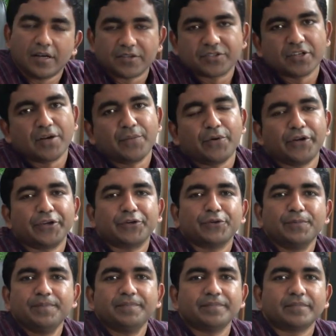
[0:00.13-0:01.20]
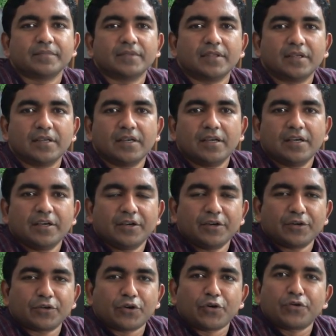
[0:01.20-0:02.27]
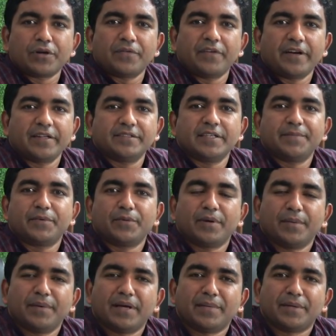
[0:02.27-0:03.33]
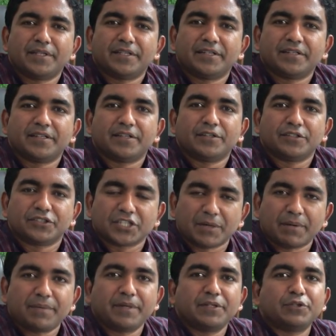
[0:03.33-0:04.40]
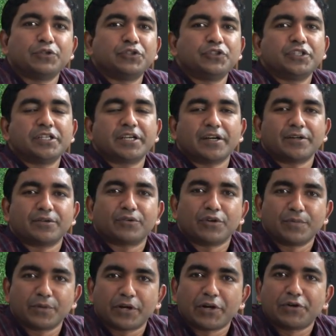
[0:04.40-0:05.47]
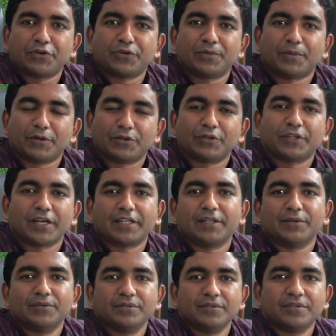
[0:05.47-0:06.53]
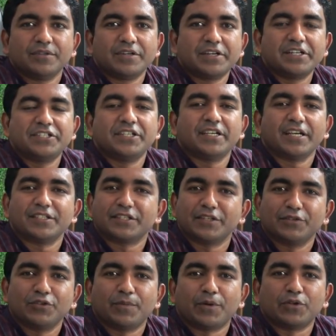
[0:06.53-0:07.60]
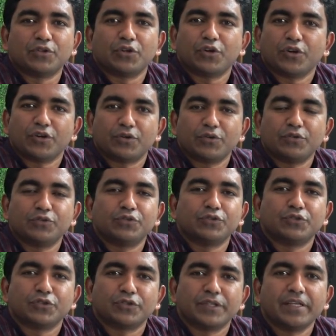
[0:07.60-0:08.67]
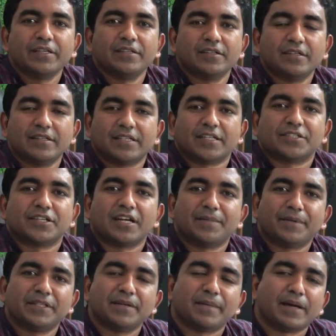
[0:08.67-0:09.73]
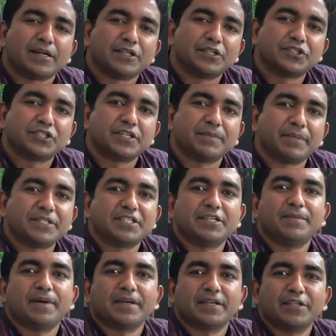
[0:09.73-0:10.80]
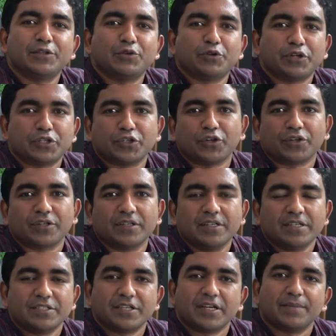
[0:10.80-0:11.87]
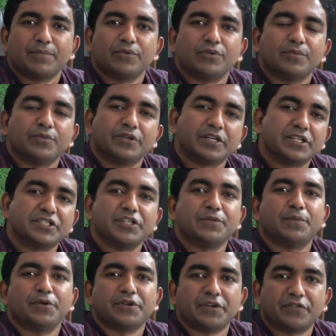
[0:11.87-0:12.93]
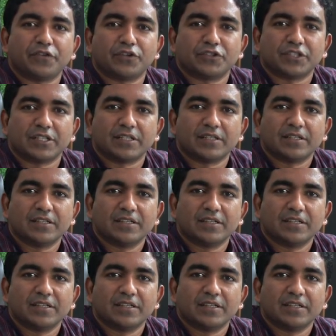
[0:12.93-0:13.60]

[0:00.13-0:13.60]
আসসালামু আলাইকুম করোনা ভাইরাসের প্রভাবে আমাদের স্বাভাবিক দৈনন্দিন কর্মকাণ্ড বন্ধ থাকলেও কৃষিকাজ কিন্তু বন্ধ করার কোনো সুযোগ নেই তাছাড়া আমাদের বাংলাদেশের বেশিরভাগ কিন্তু কৃষক যারা পুরোপুরি কৃষির উপর নির্ভরশীল